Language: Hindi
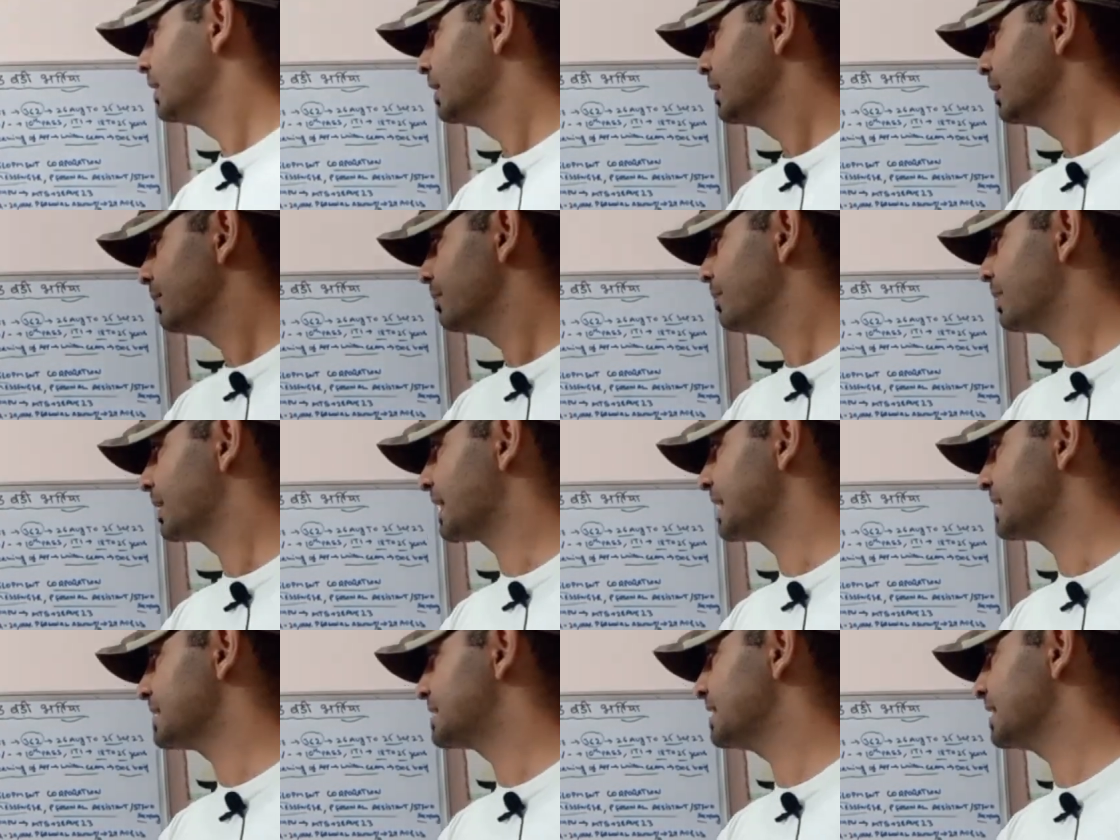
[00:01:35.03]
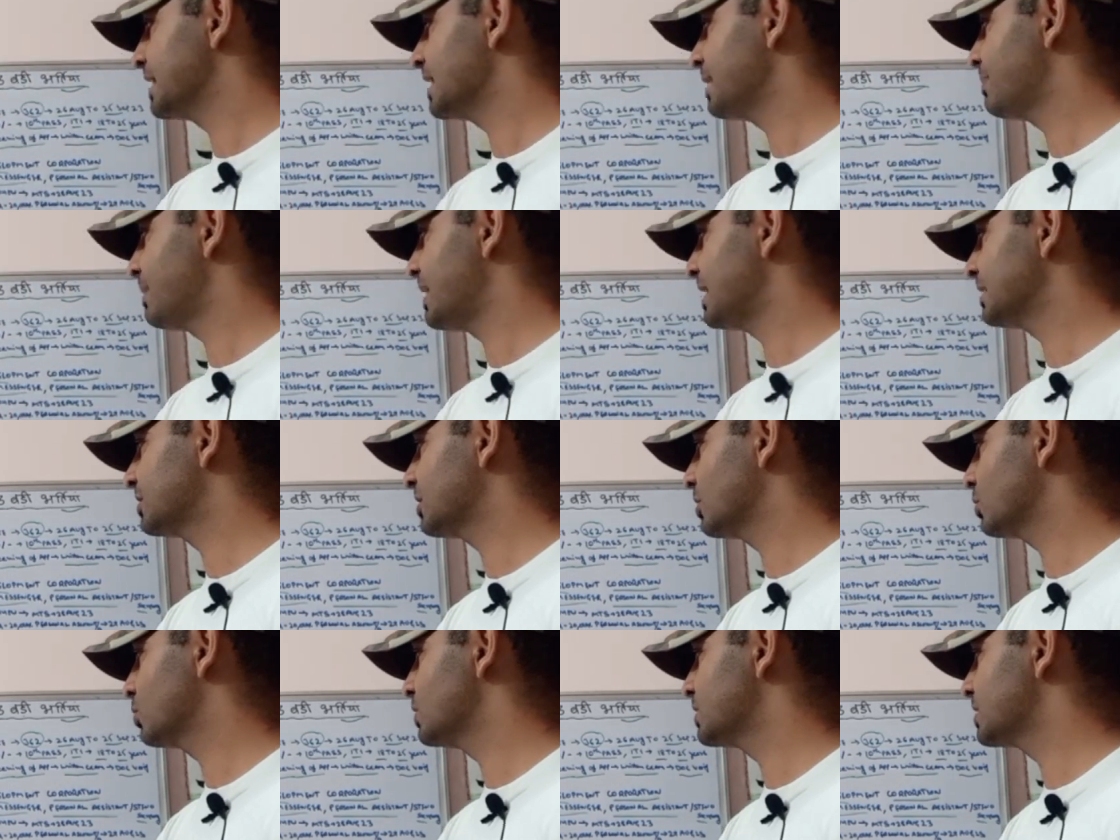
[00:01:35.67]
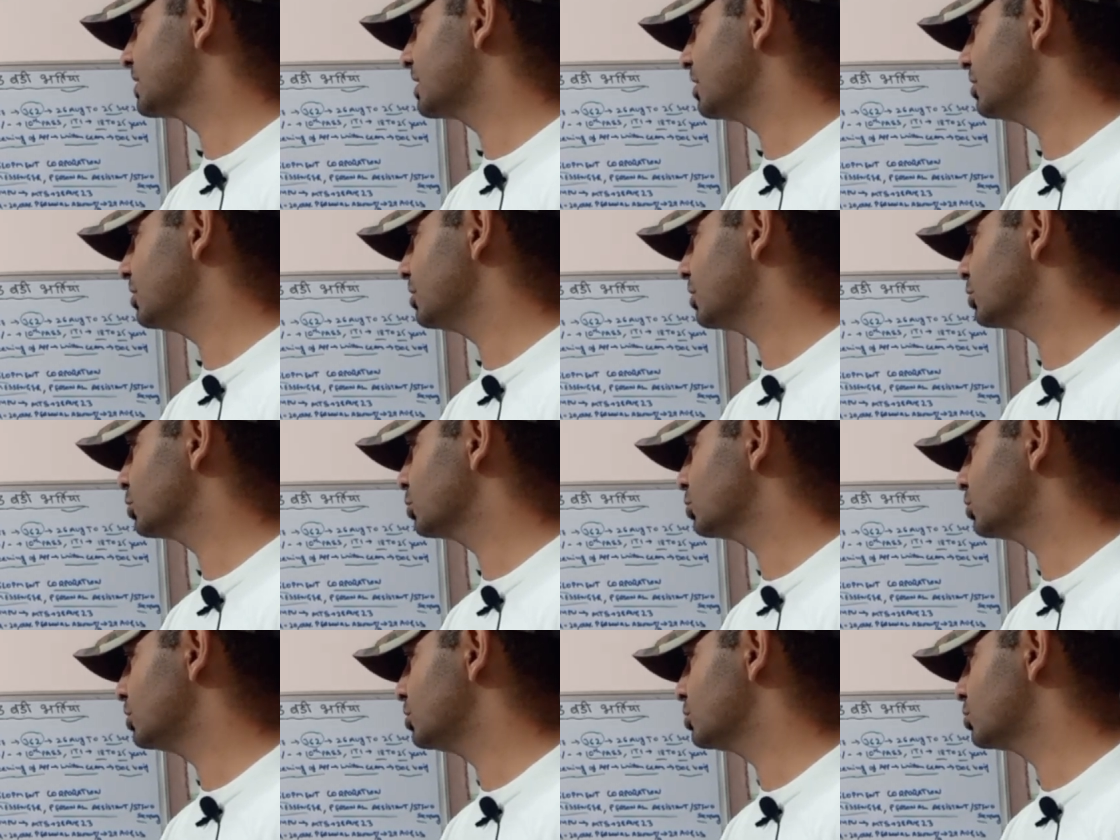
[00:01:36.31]
वैकेंसी की बात करूँ इसके अंदर
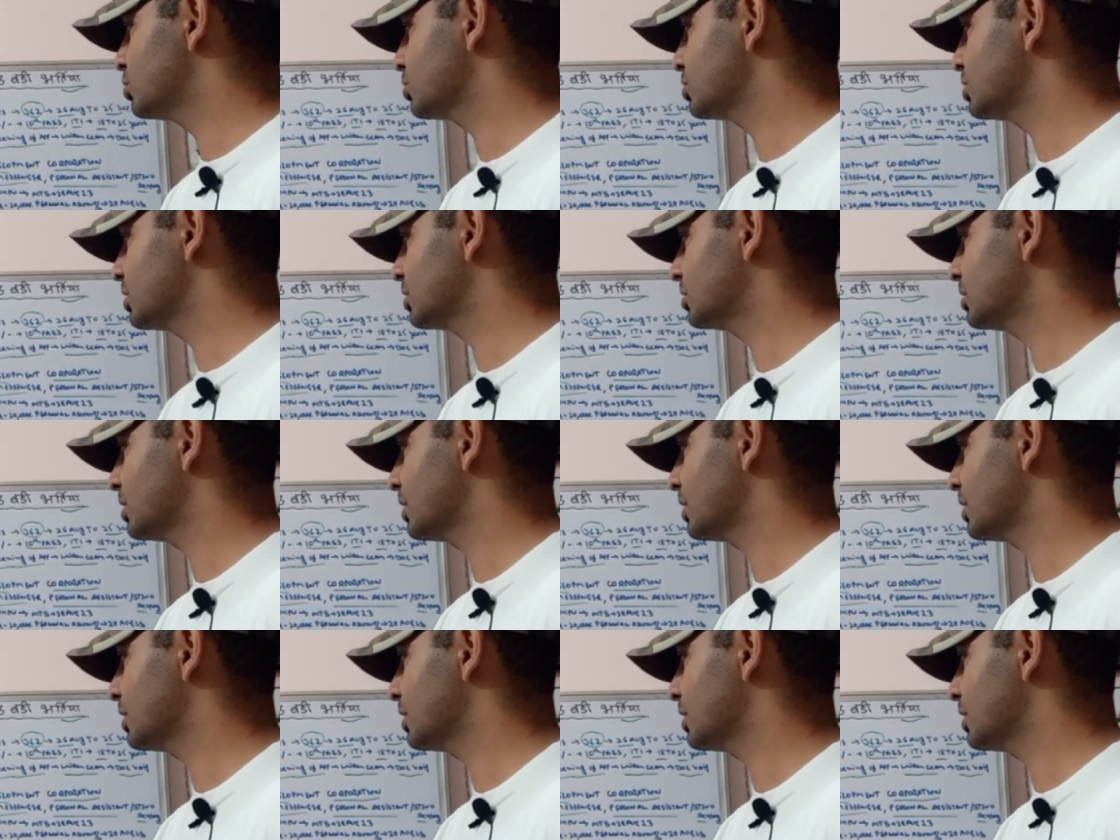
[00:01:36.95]
तो 370